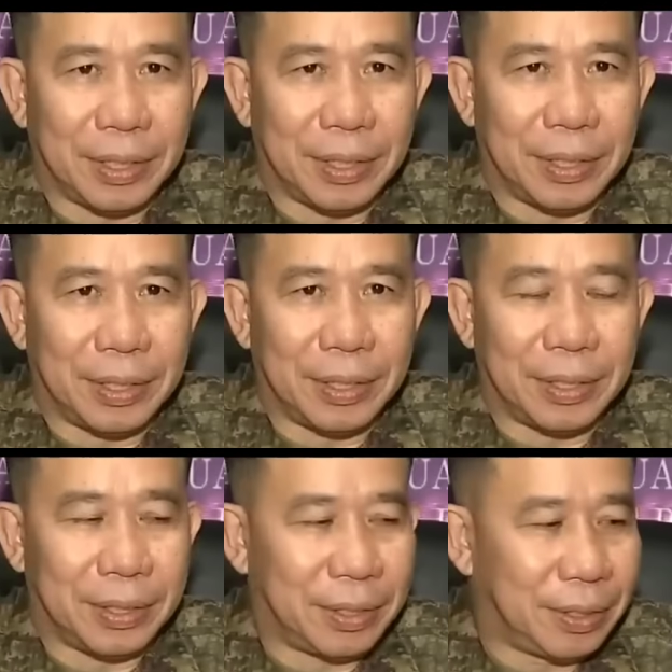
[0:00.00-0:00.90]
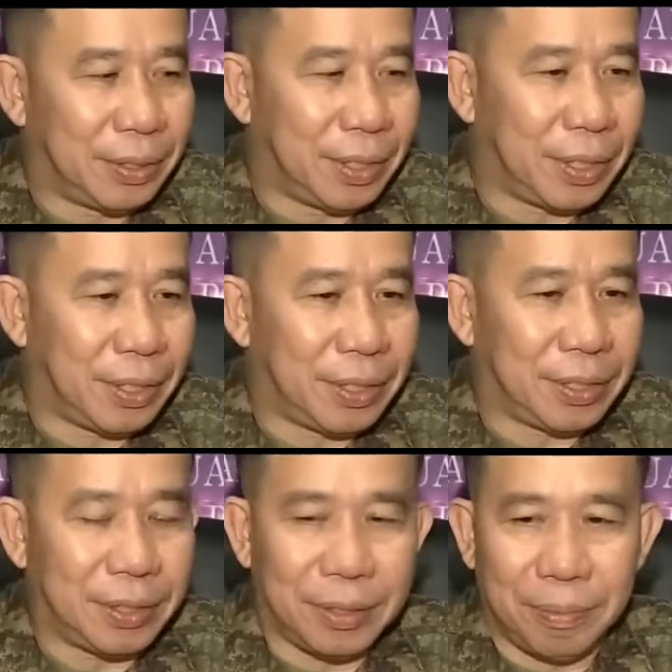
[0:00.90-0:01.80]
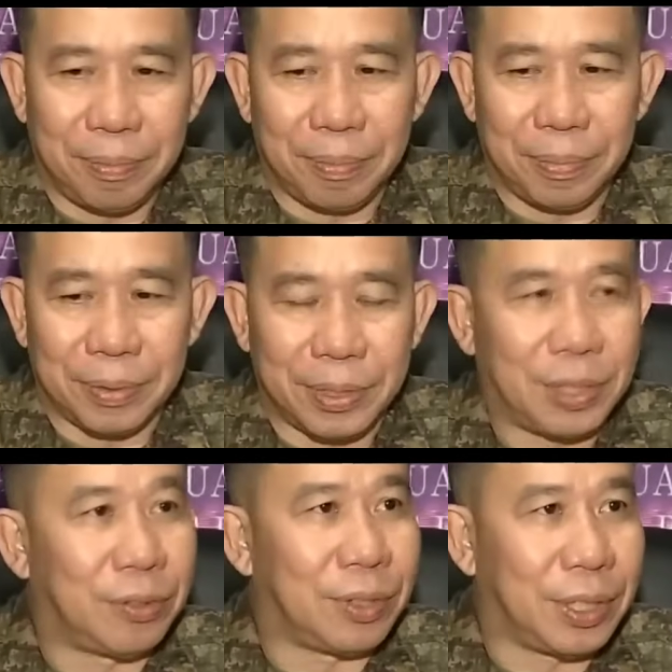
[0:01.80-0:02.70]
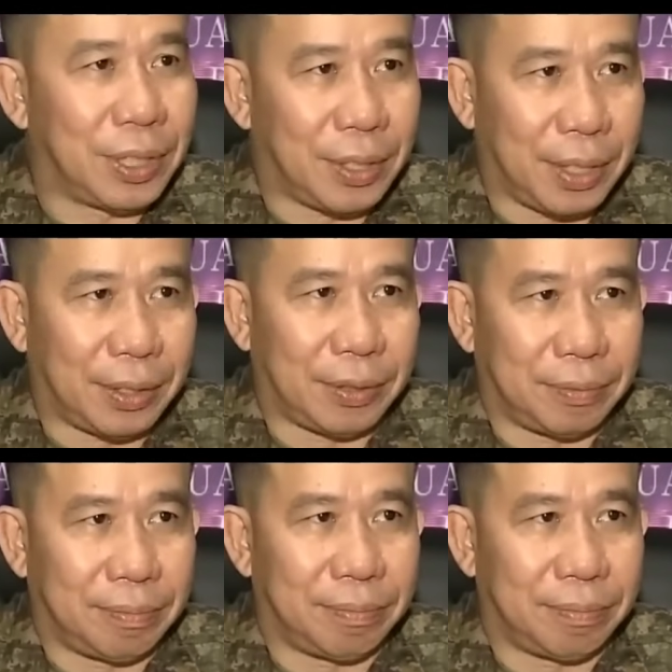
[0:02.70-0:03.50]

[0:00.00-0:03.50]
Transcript: uh, there is no security threat